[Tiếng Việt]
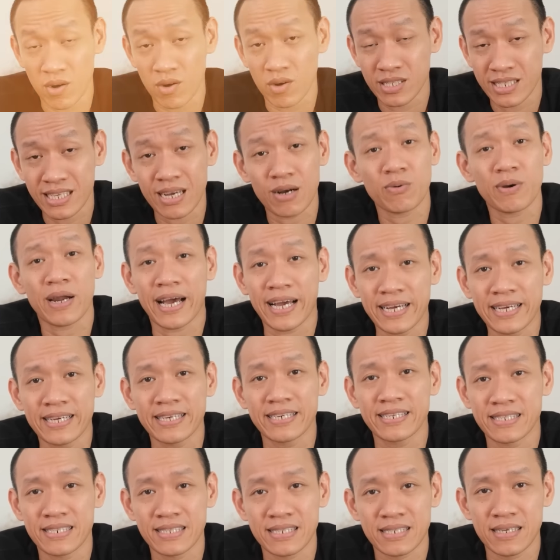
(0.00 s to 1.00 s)
rồi sau này
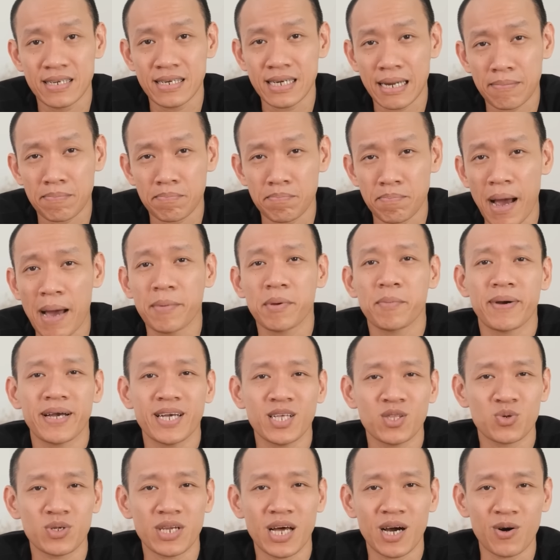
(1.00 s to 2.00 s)
đến năm ba mươi
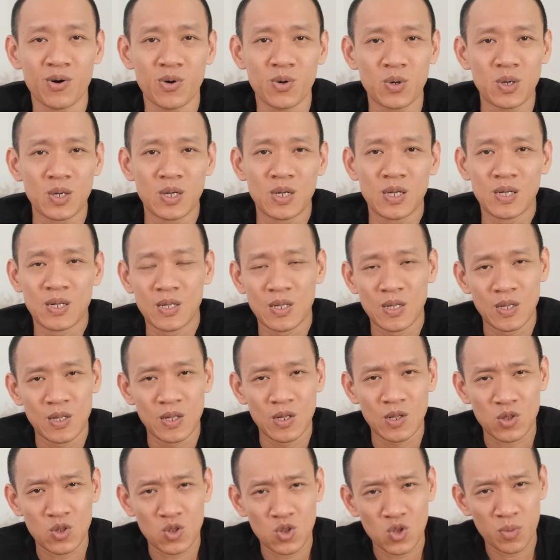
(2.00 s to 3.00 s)
mấy tuổi đầu,
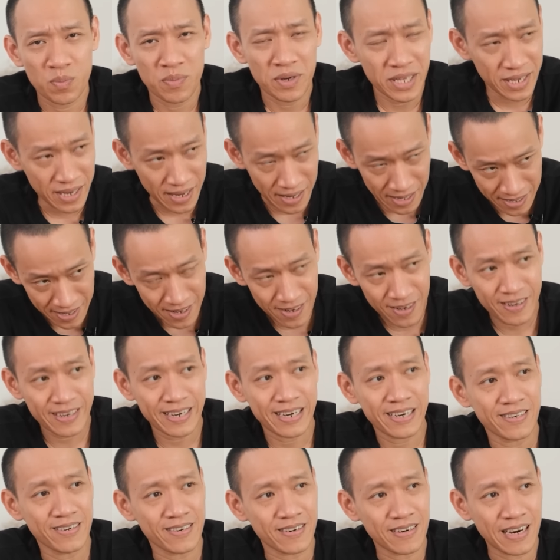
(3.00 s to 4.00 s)
tôi mới nhận thức
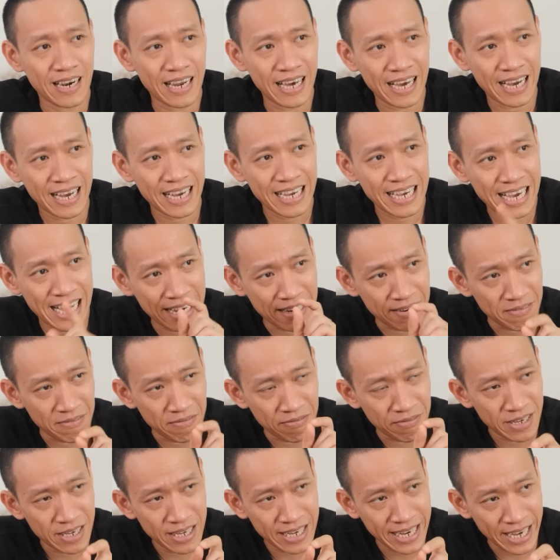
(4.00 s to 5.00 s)
ra được là cái
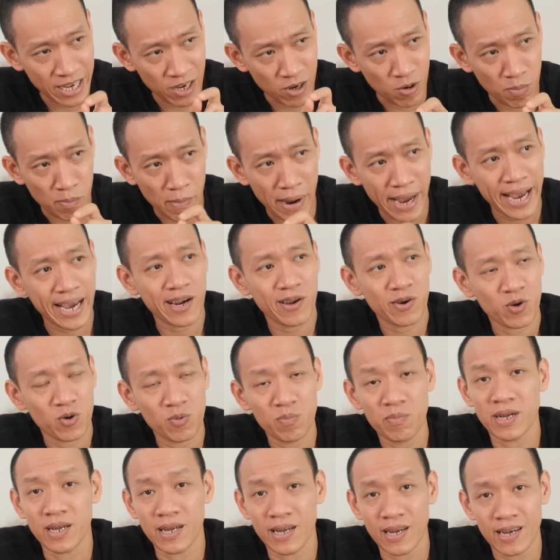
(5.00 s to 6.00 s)
hành vi ngày còn bé đó của
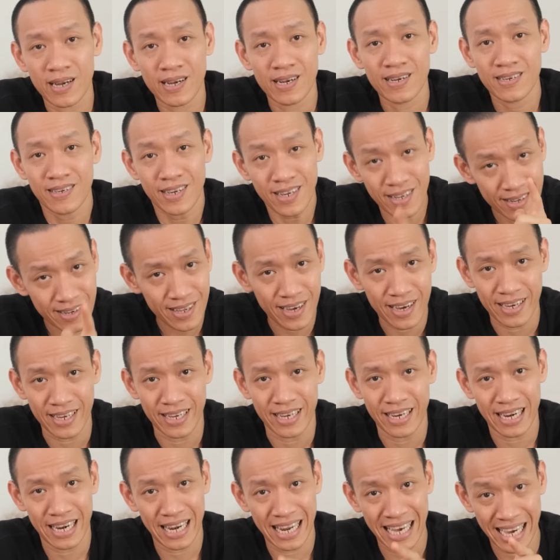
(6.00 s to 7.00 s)
mình đích
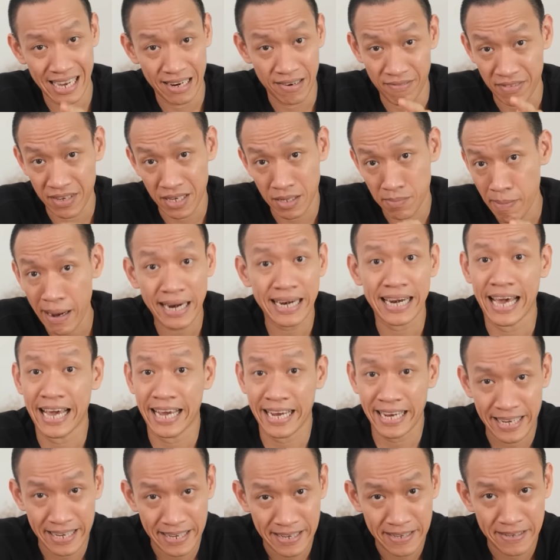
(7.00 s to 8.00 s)
thị là hành vi bắt
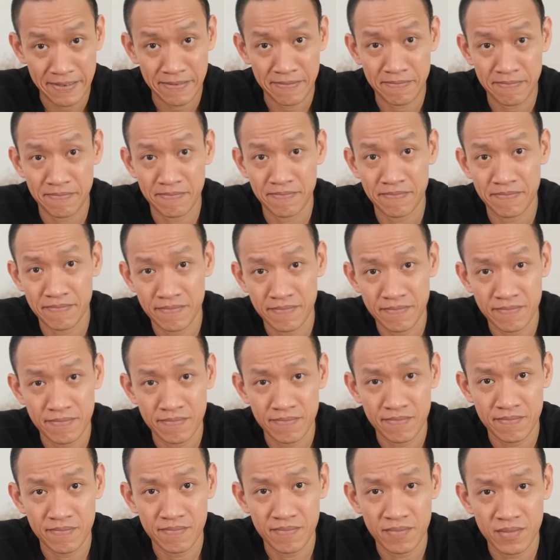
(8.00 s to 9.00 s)
nạt.
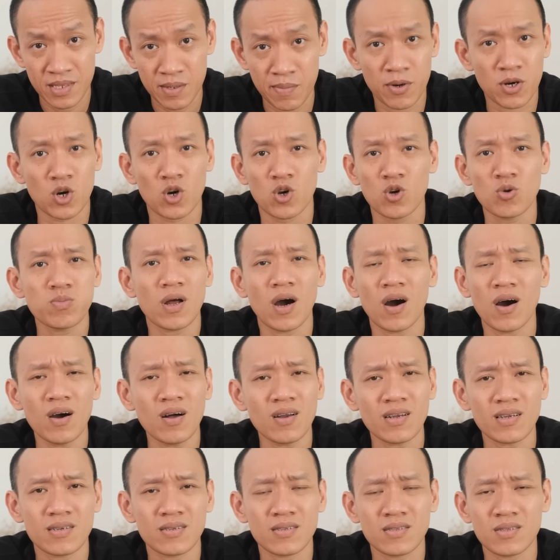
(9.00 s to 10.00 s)
Nhưng mà rồi lúc
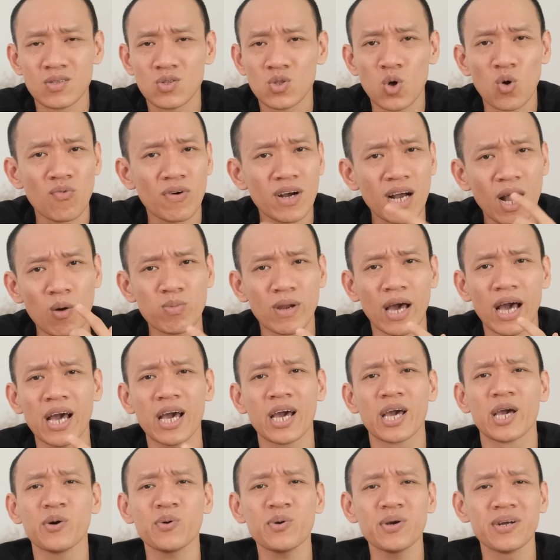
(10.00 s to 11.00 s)
đó tôi vẫn không thể
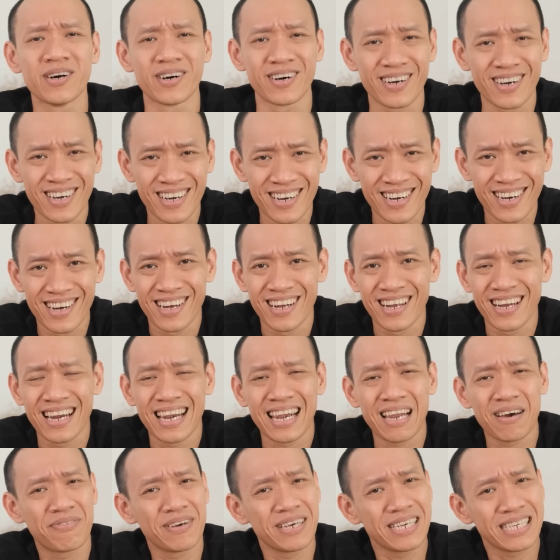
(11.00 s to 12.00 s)
hiểu được
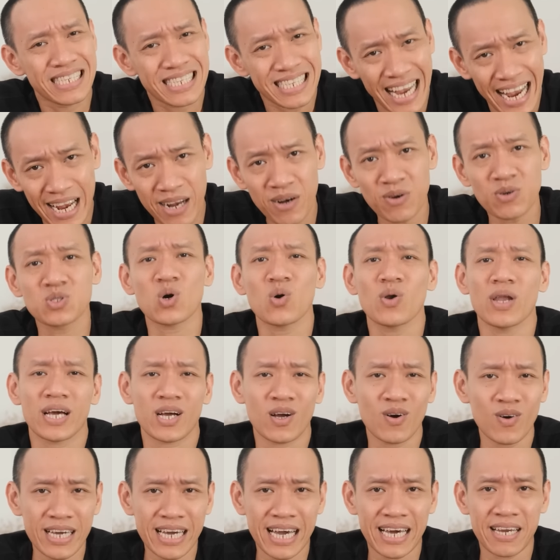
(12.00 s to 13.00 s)
là vì sao tôi lại
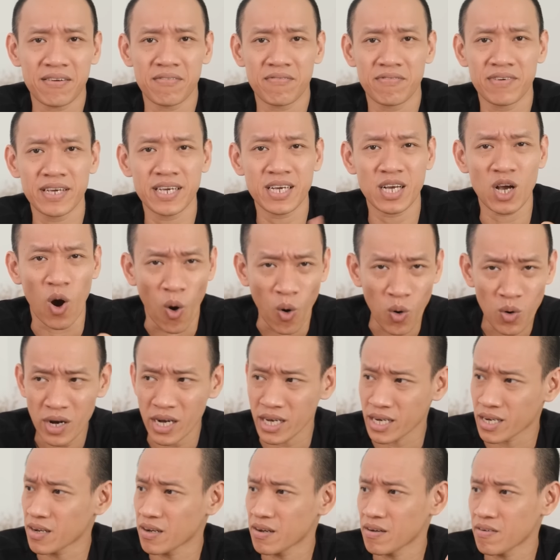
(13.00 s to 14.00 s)
có cái hành vi ngỗ
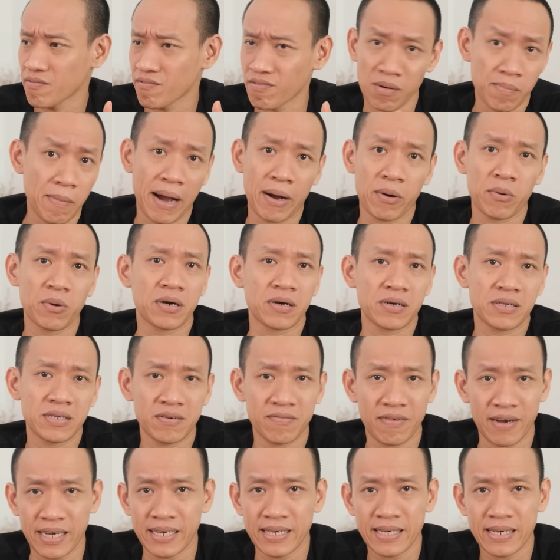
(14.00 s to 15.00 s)
nghịch và bạo lực
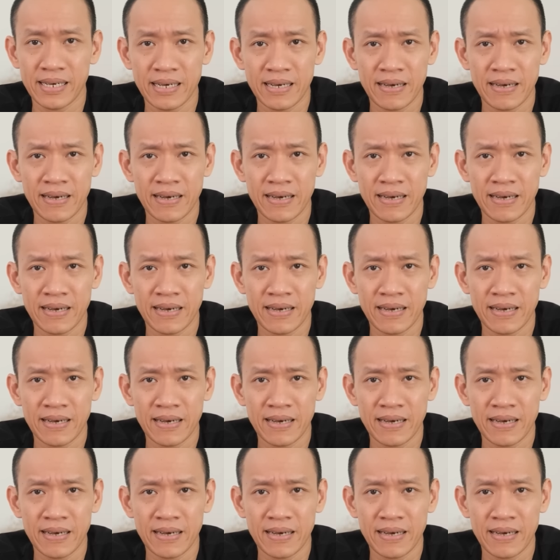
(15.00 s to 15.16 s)
như vậy.